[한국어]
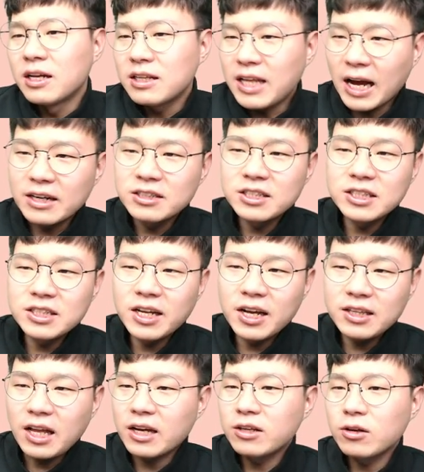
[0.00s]
당신의
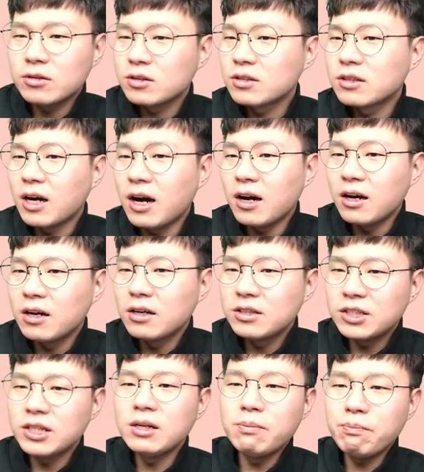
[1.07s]
다이어트가
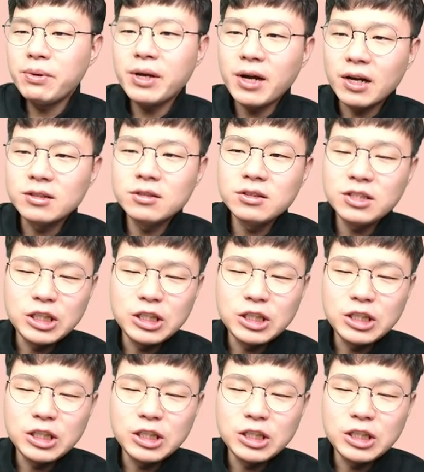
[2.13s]
실패하는